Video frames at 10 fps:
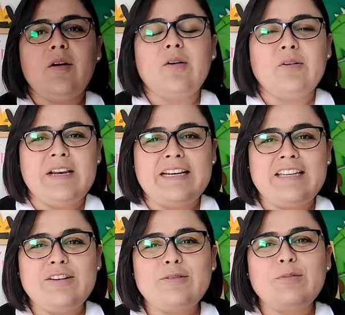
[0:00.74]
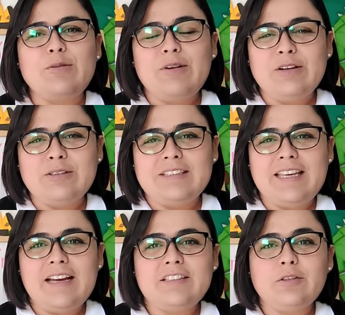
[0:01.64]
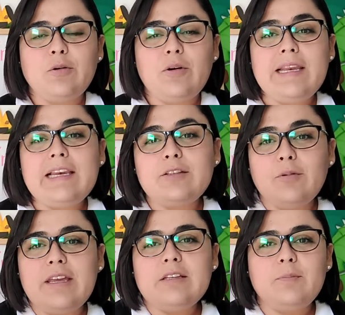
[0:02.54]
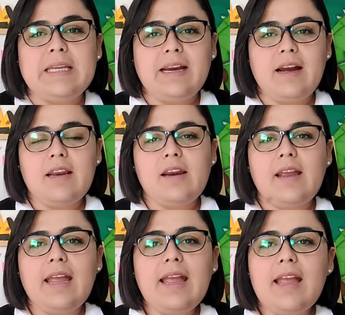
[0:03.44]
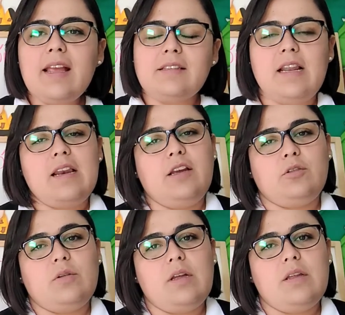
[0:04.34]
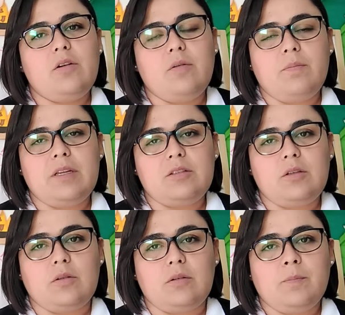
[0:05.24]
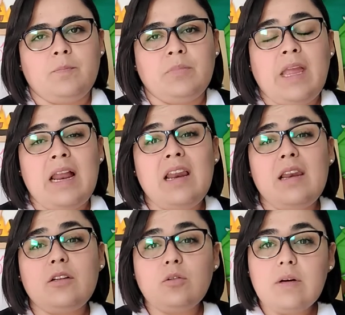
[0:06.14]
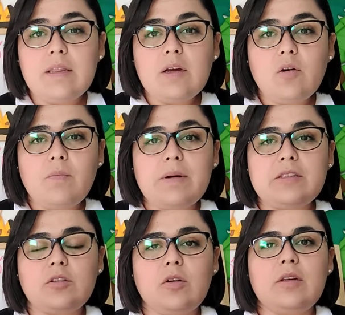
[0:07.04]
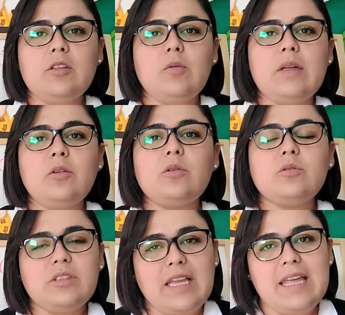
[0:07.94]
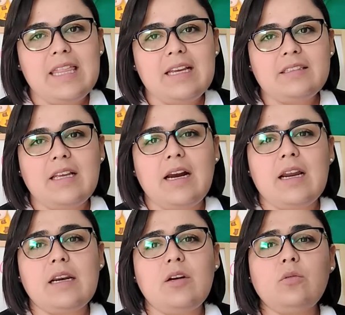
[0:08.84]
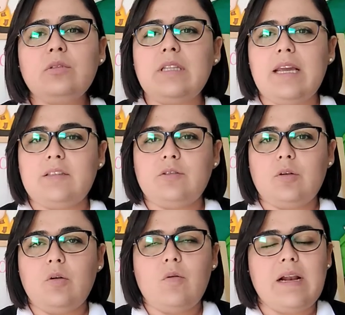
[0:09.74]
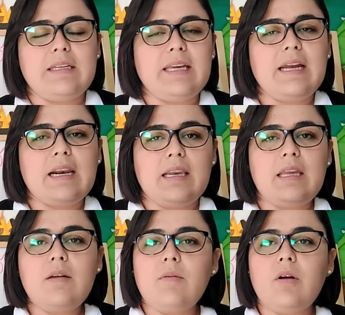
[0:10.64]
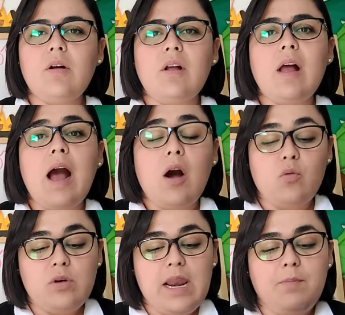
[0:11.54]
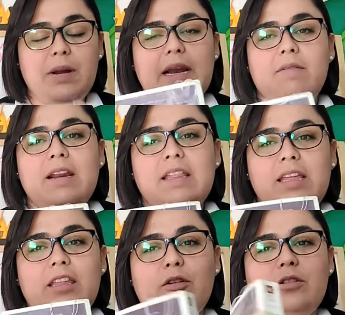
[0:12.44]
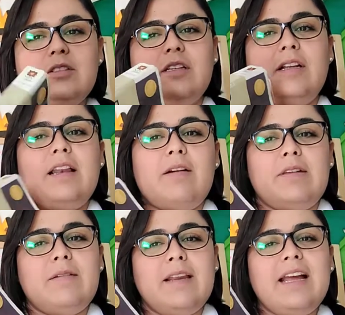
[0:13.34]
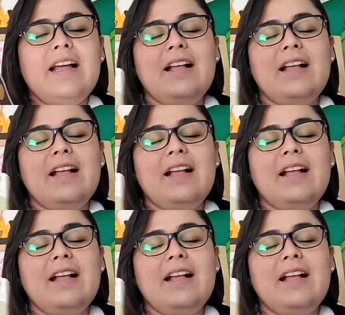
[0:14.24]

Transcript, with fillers: Hola niños, muy buenos días. Hoy les voy a explicar qué es la lectura de comprensión. La lectura de comprensión es cuando ustedes agarran un texto, cualquier libro, aún la palabra de Dios, la Biblia,